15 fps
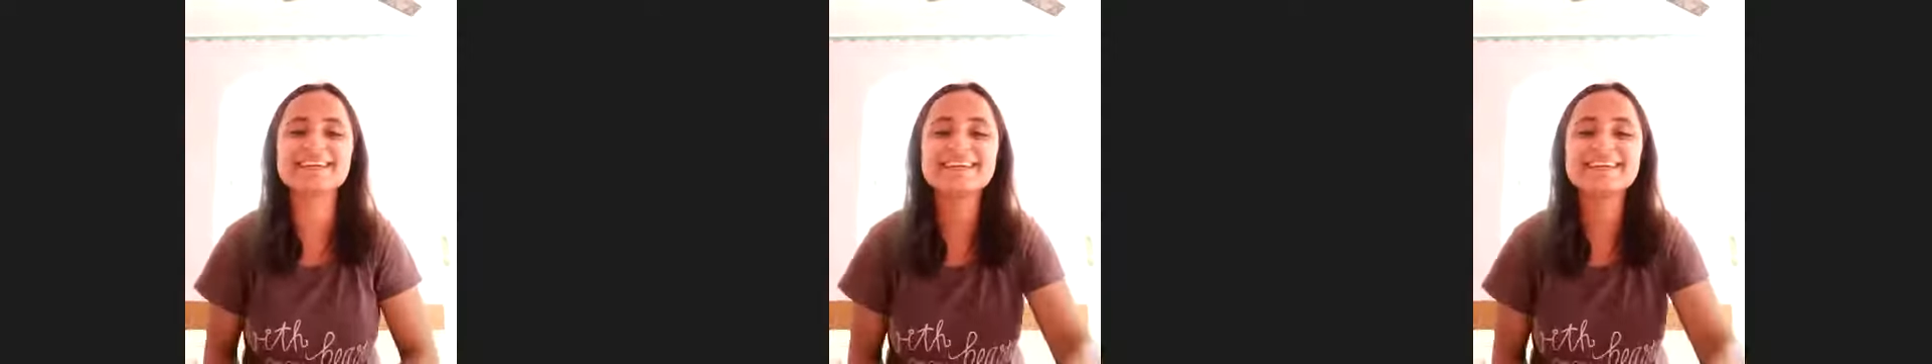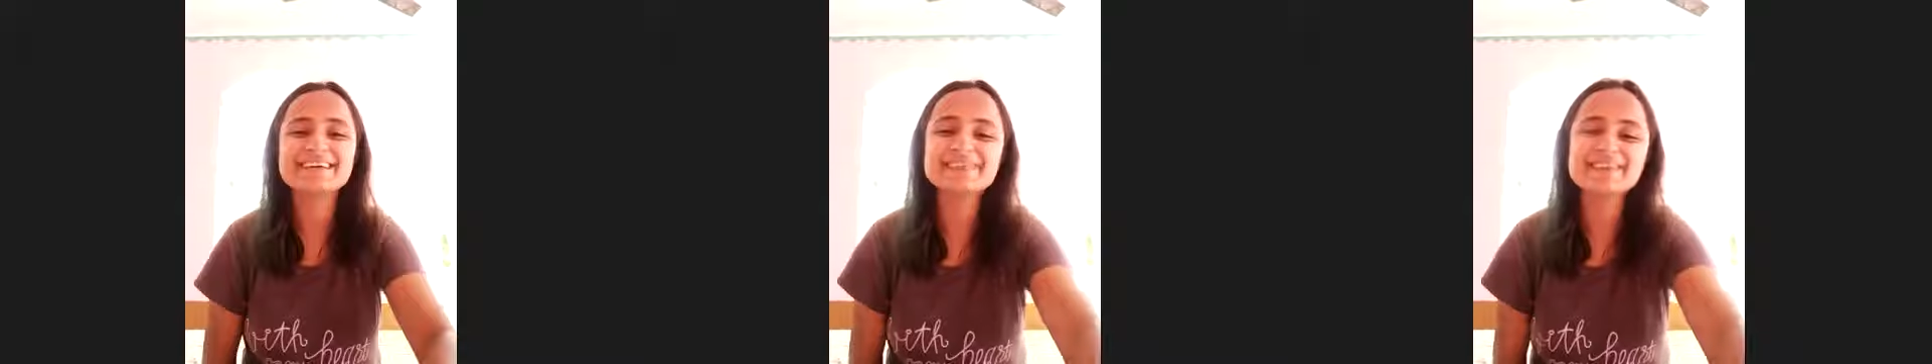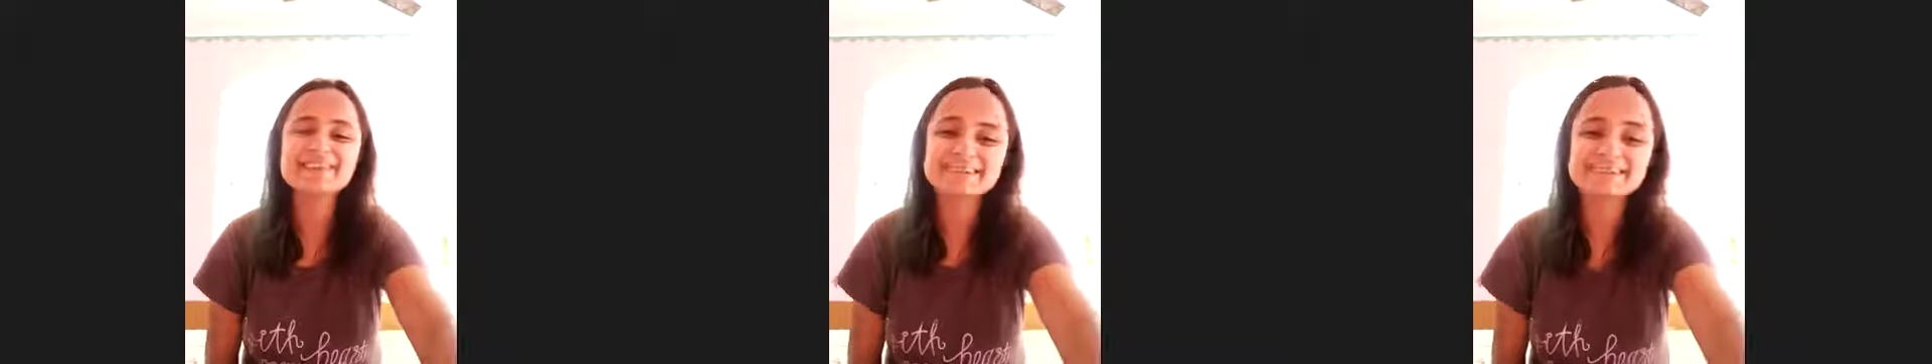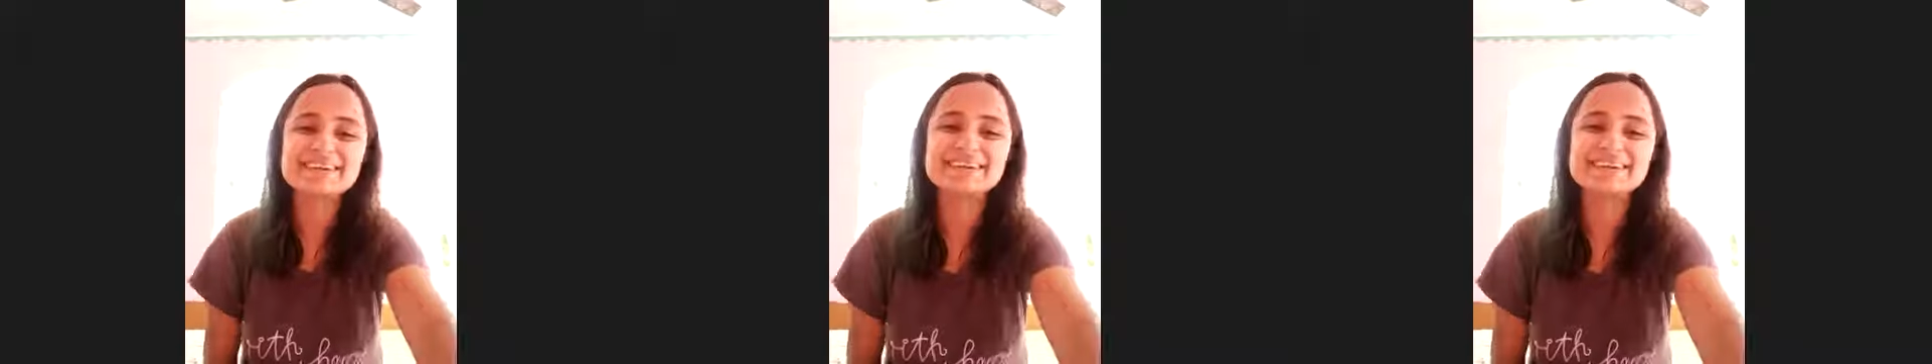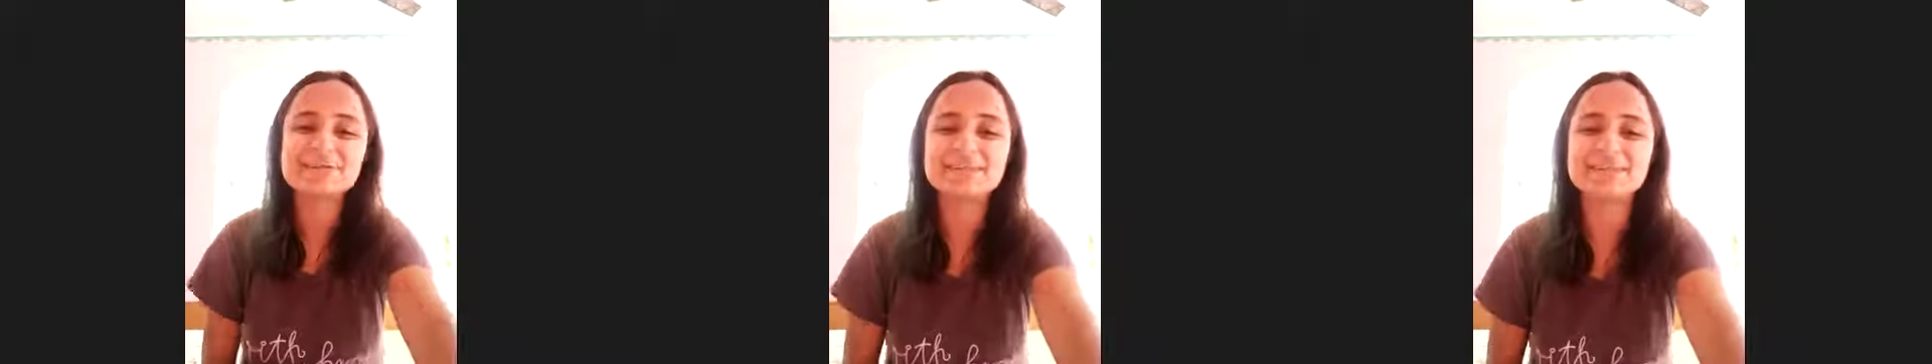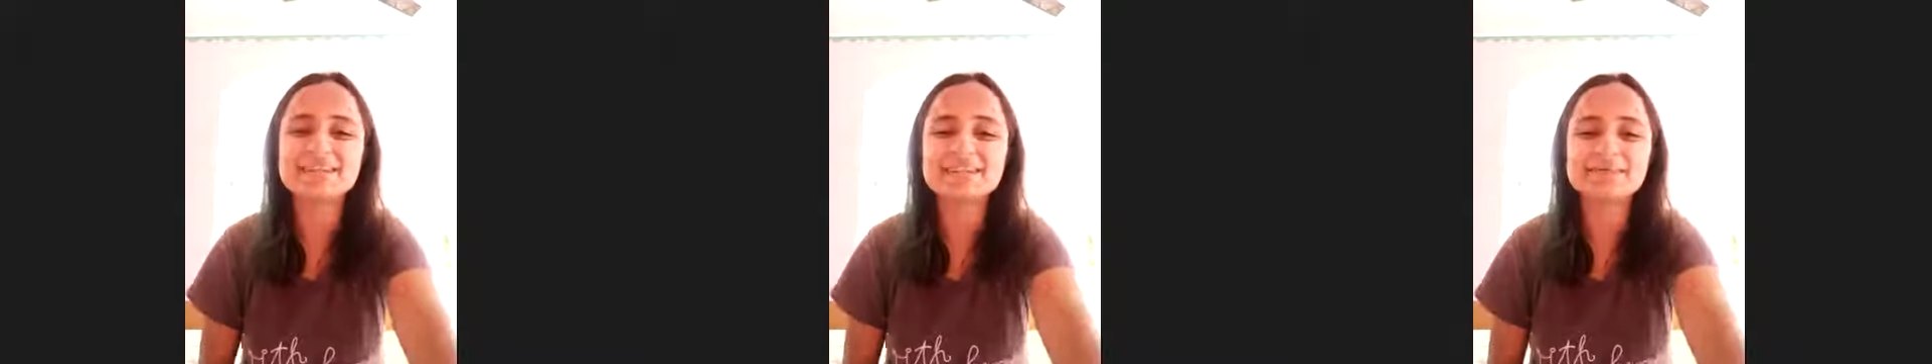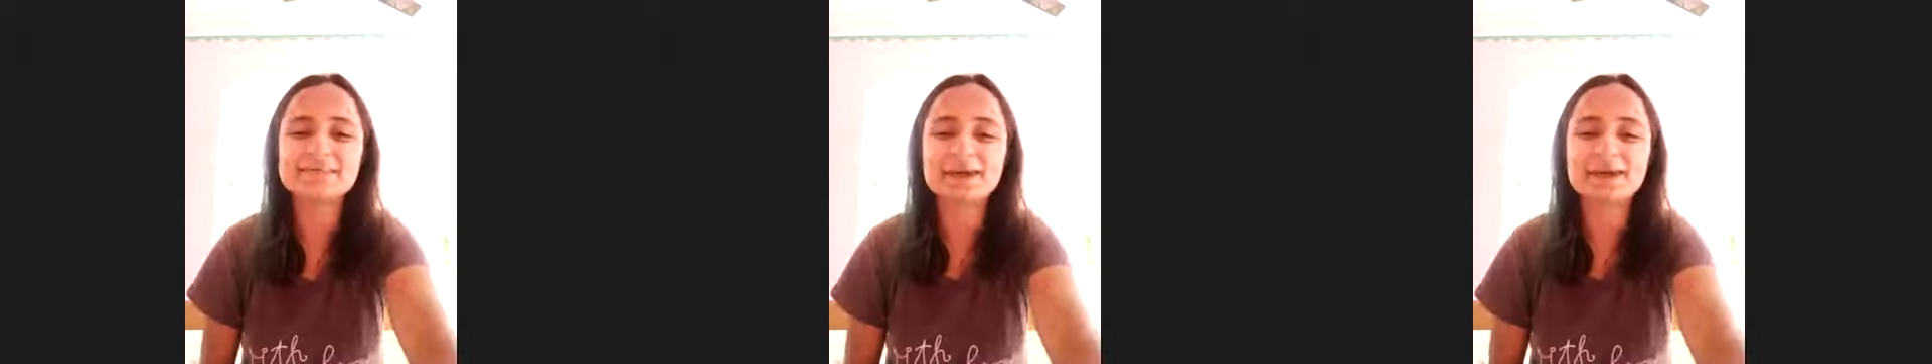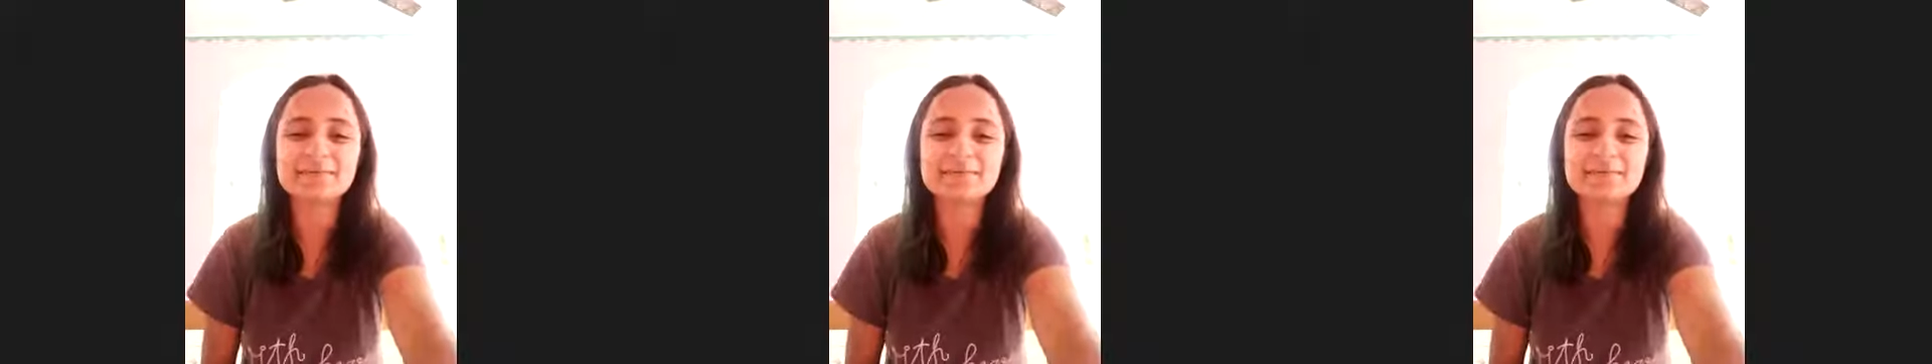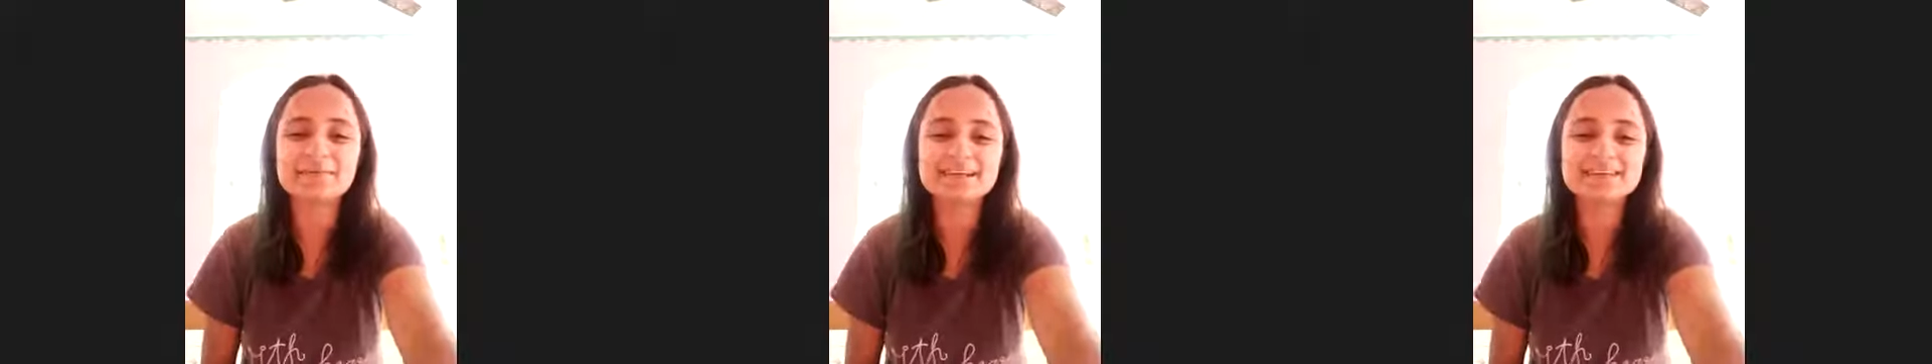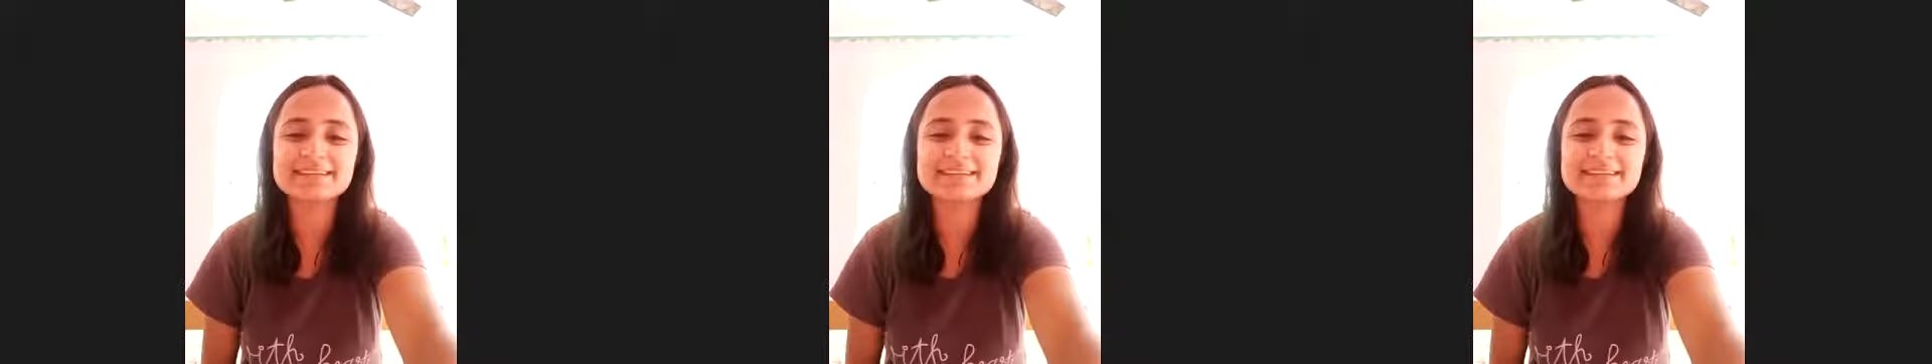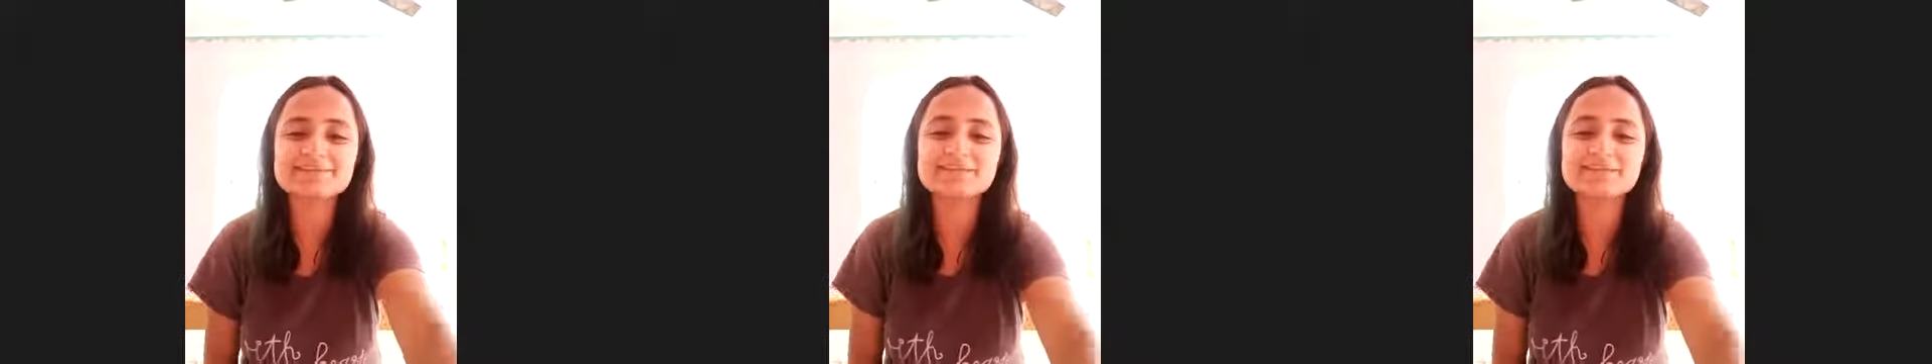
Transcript: बट देन टू मतलब बाय प्रैक्टिस मतलब